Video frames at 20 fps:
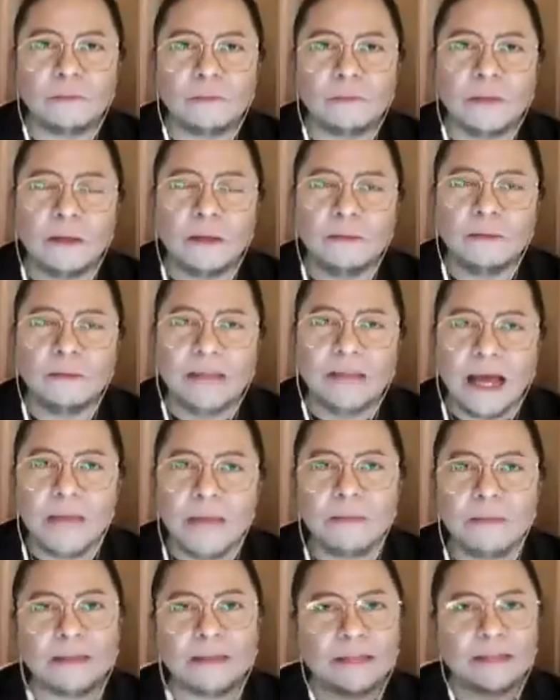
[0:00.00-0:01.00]
ng, ng
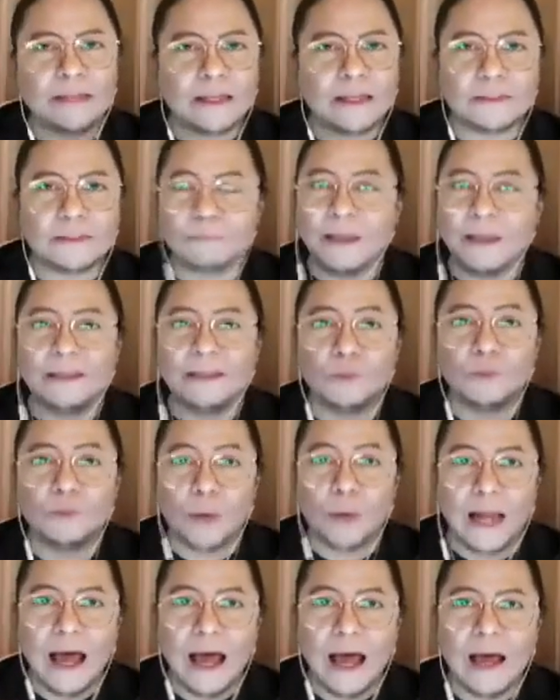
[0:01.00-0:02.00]
time at saka space,
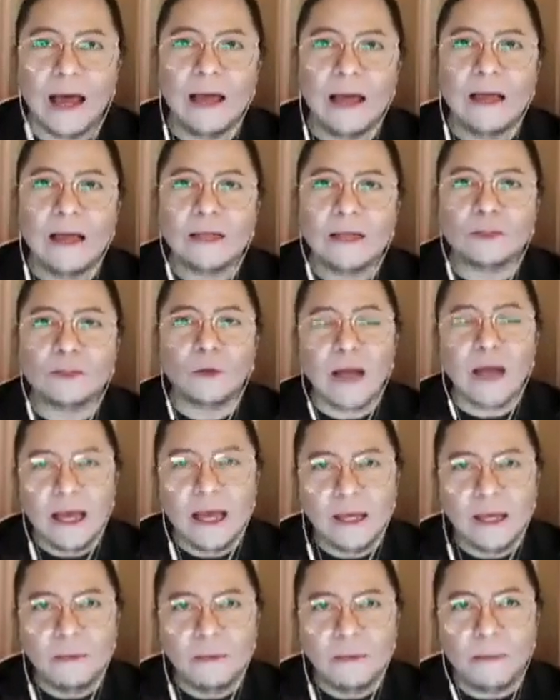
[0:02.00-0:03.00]
wala. So
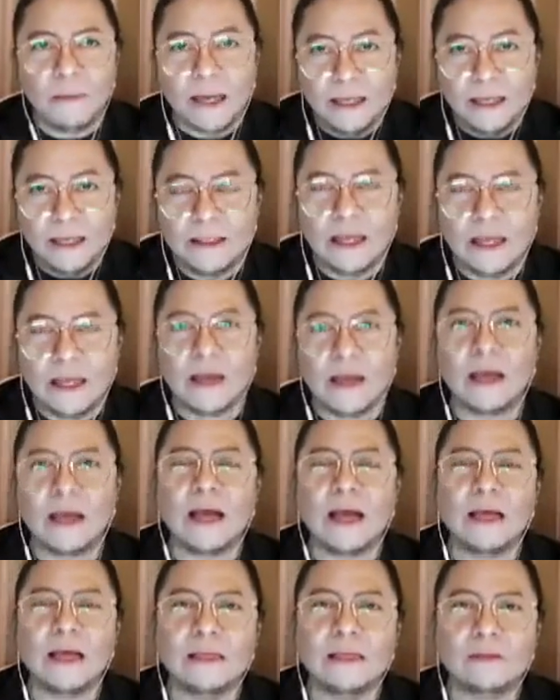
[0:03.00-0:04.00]
kayang makita,
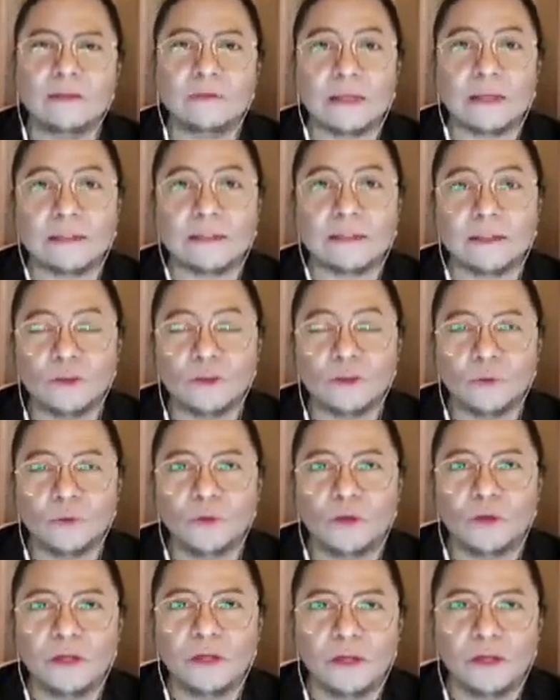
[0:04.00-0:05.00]
kagaya nung nasa
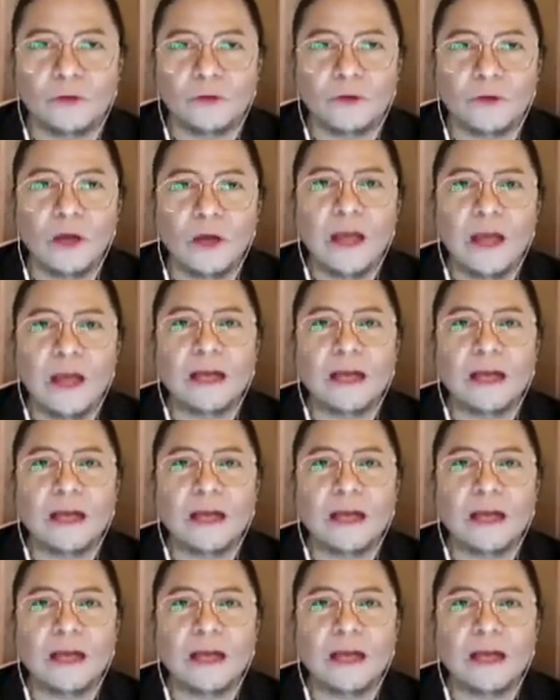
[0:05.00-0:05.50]
studio ninyo,